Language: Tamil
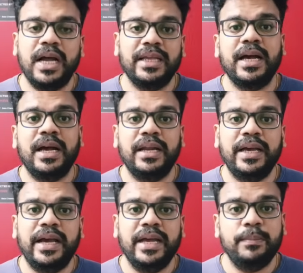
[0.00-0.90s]
அதனால்
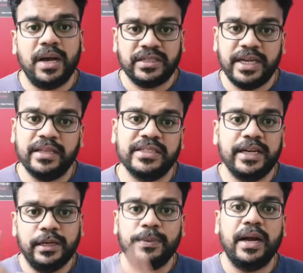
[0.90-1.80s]
இப்போ அக்ஷயா இந்த
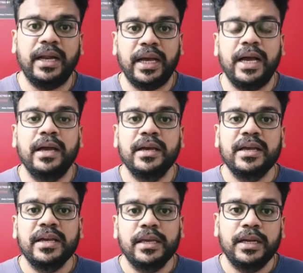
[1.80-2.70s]
சைடு எடுப்பாங்களா
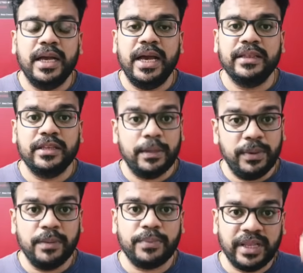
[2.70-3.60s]
இல்லை
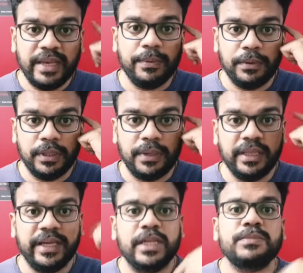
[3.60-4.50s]
திருப்பியும் பிரதீப்பை வந்து
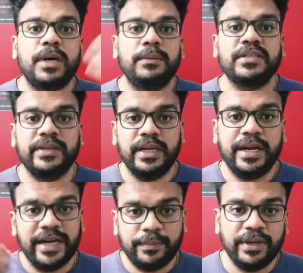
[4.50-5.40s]
பார்த்தீங்கன்னா ஸ்மால் வாஸ் வீட்டில்
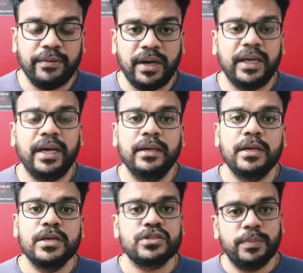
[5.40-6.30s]
ரிட்டைன் பண்ணிடுவாங்களா
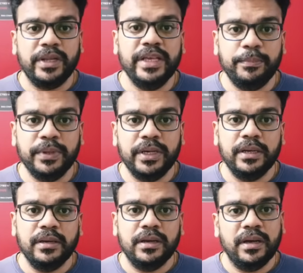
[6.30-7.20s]
ஸோ பிரதீப்
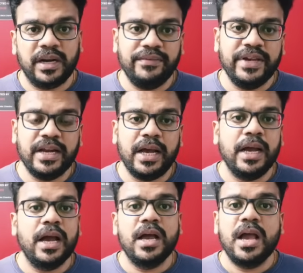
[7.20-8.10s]
ரவீனா
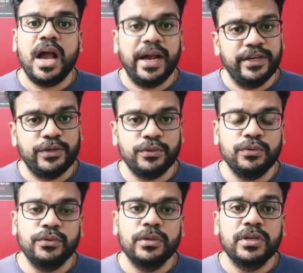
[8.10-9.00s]
ஐஷு
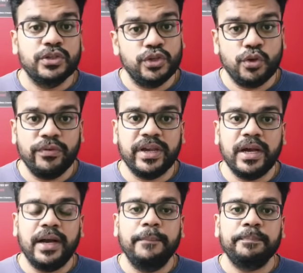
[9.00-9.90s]

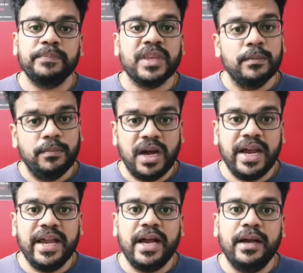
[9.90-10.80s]
ஜோவிகா
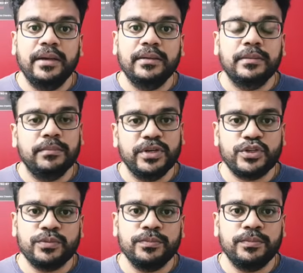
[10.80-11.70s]
மாயா
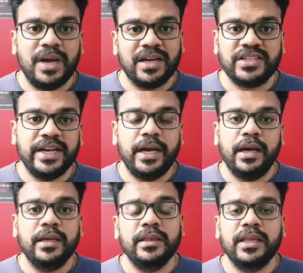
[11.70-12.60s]
மற்றும் அக்ஷயா
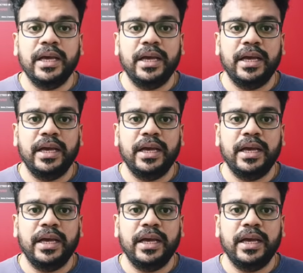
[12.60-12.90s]
இந்த